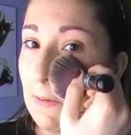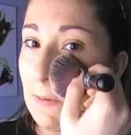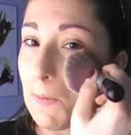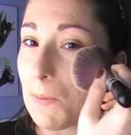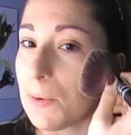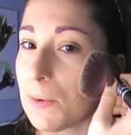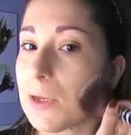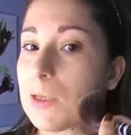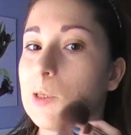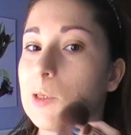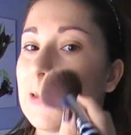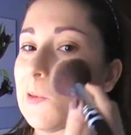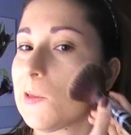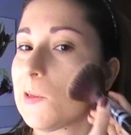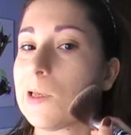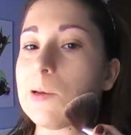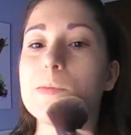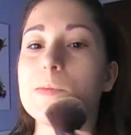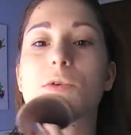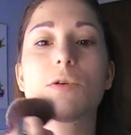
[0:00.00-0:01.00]
hoy ya
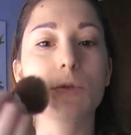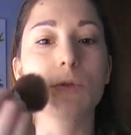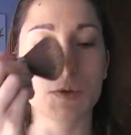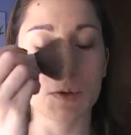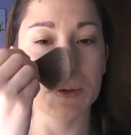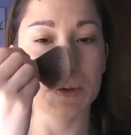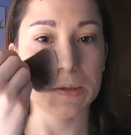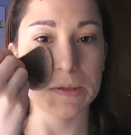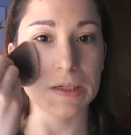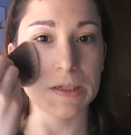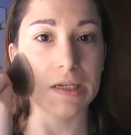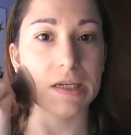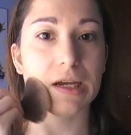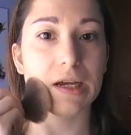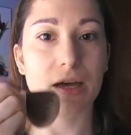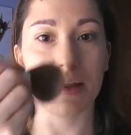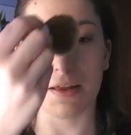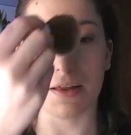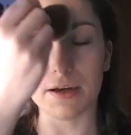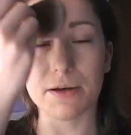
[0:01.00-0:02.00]
tendríamos
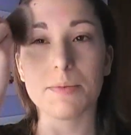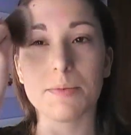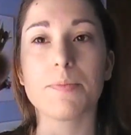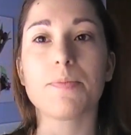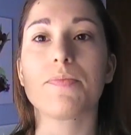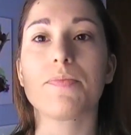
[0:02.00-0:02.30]
sellada